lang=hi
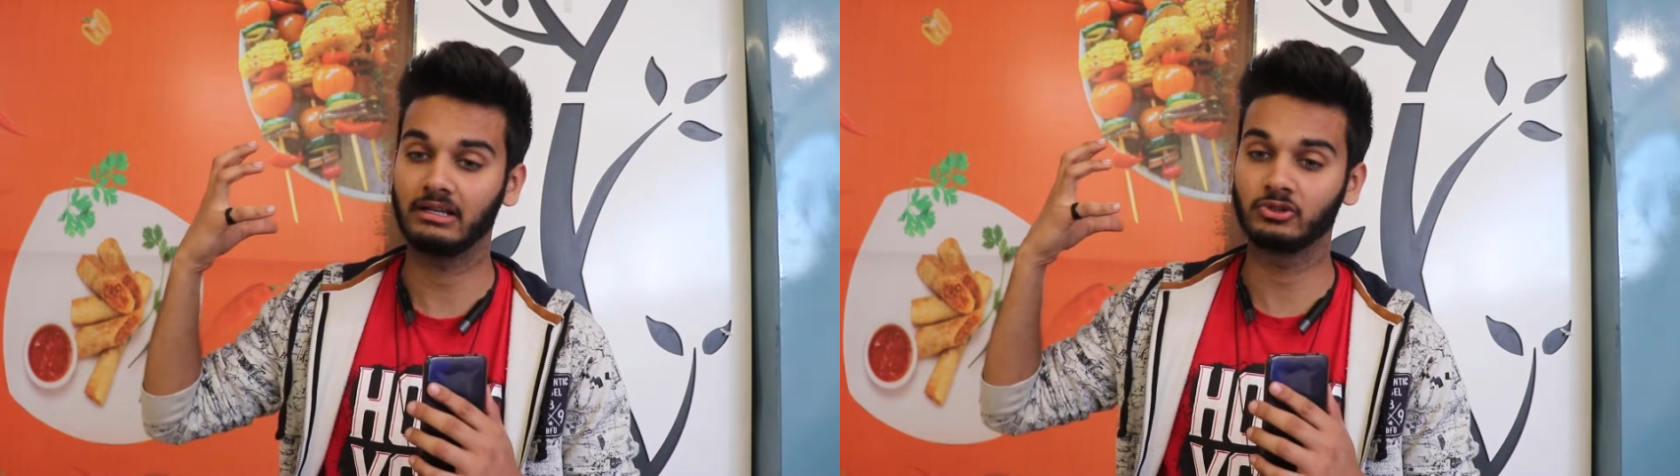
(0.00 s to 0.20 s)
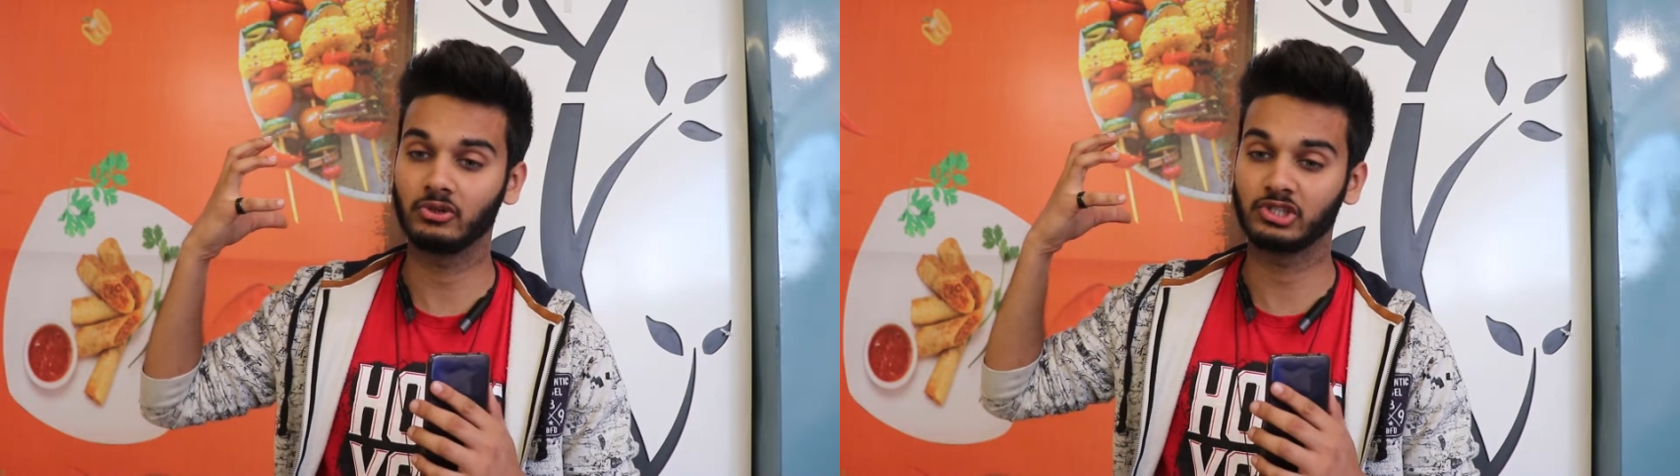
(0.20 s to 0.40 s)

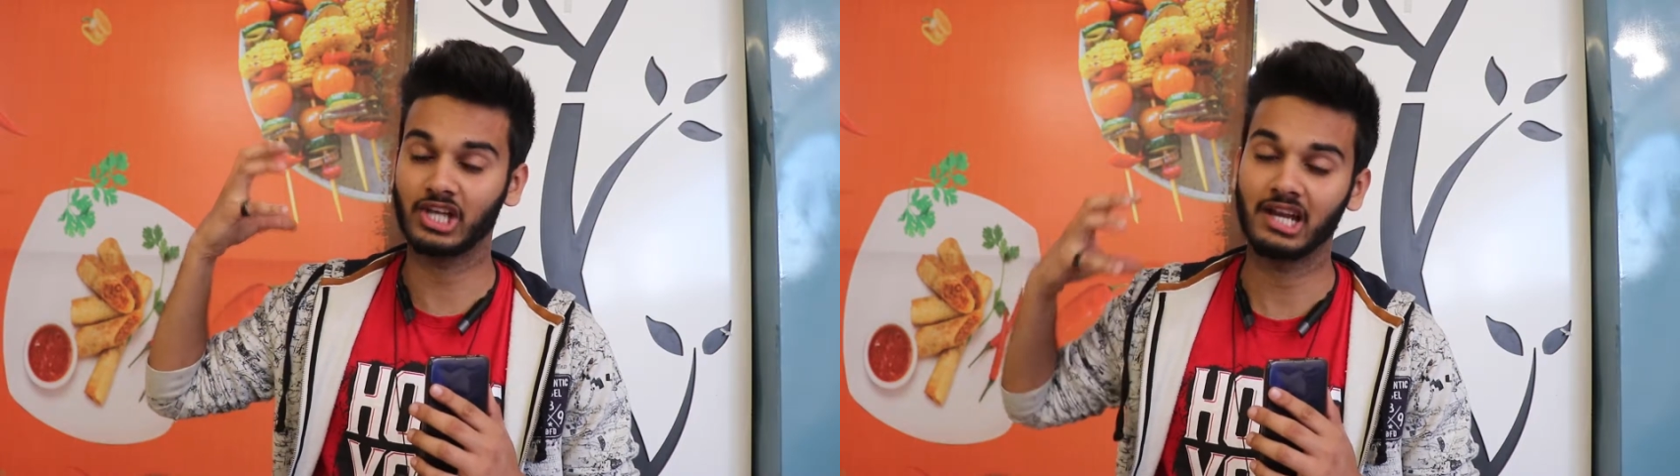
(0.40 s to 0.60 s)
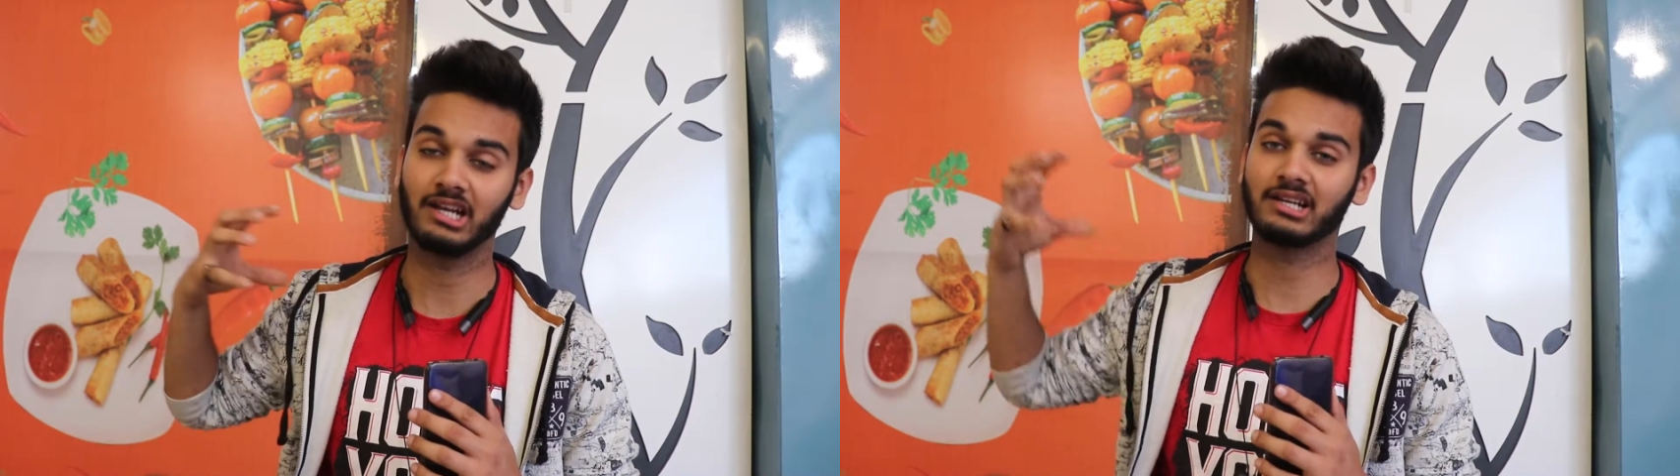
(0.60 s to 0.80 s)
जो
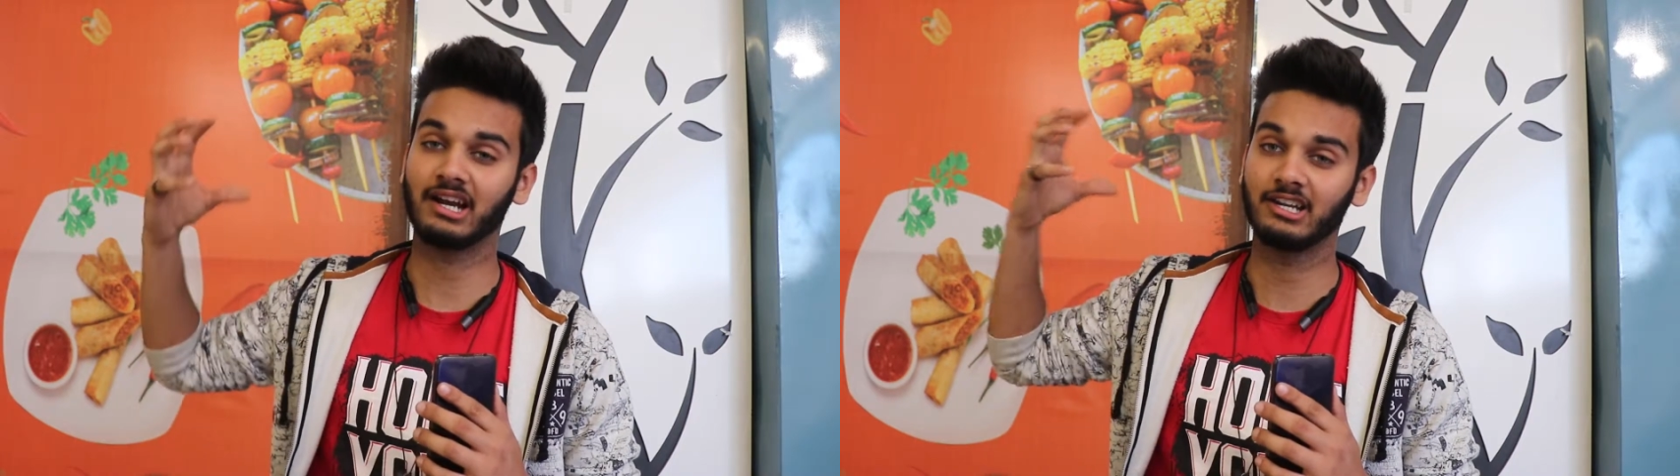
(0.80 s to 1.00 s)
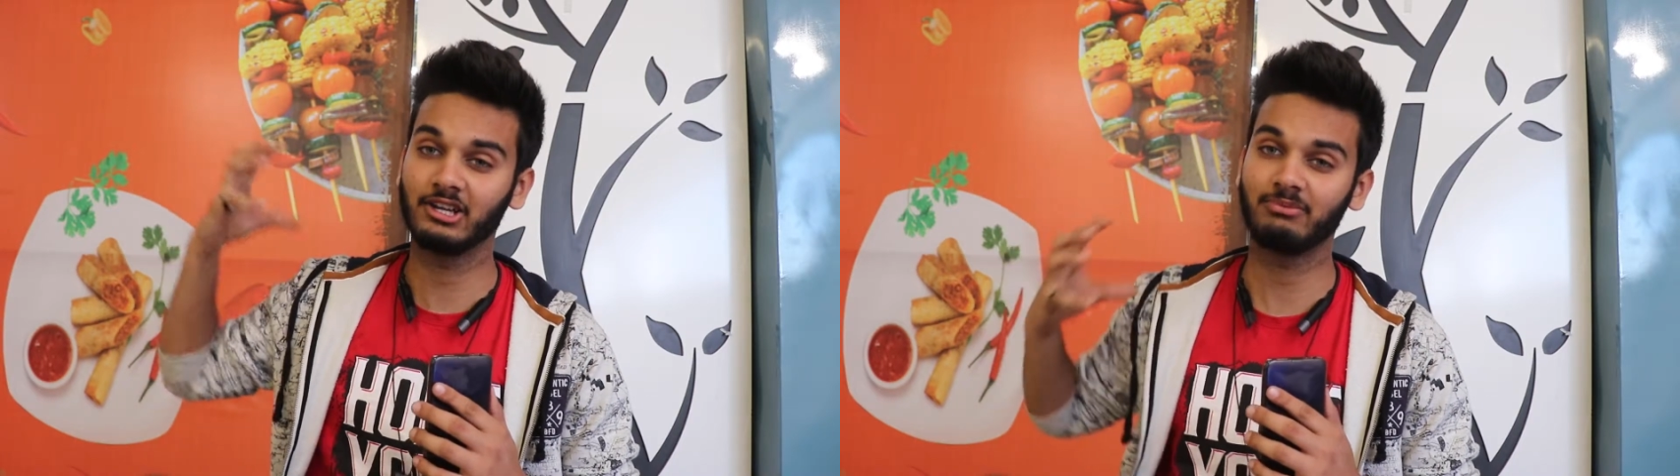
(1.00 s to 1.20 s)
चैनल का
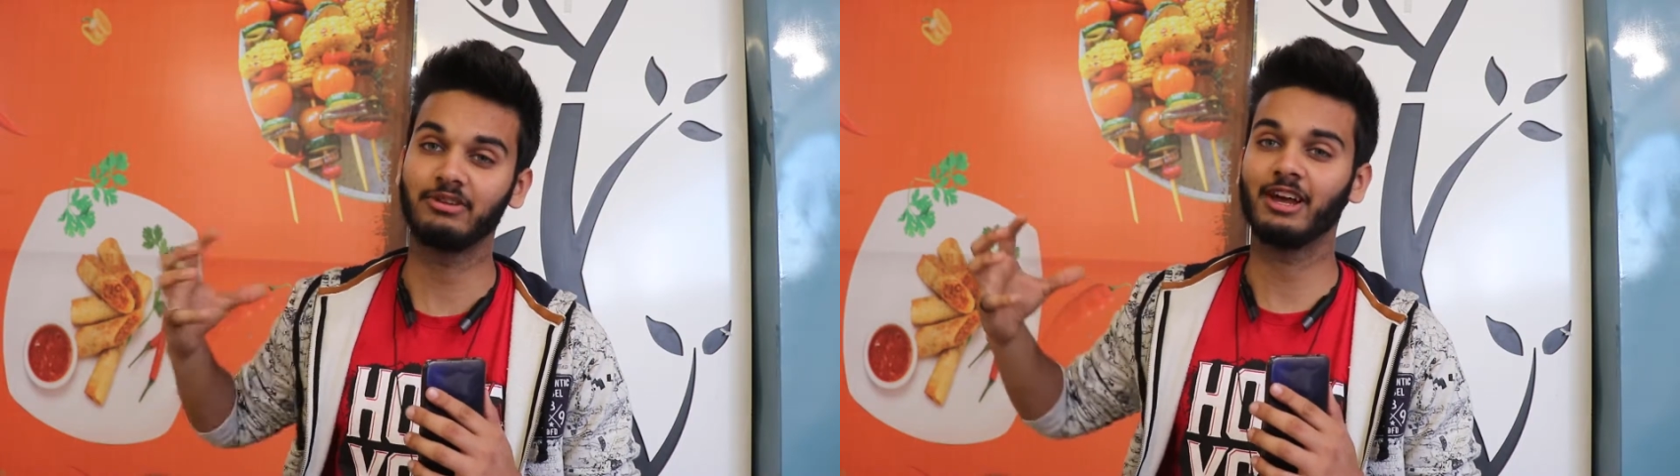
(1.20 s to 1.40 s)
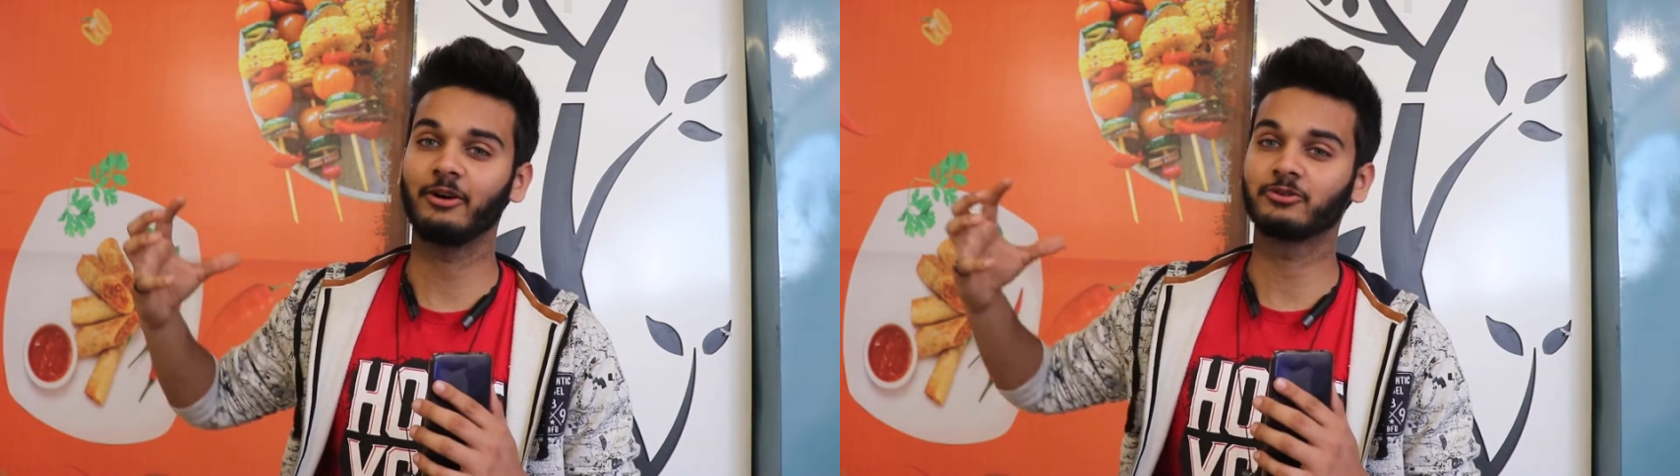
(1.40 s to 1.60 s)
डीपी है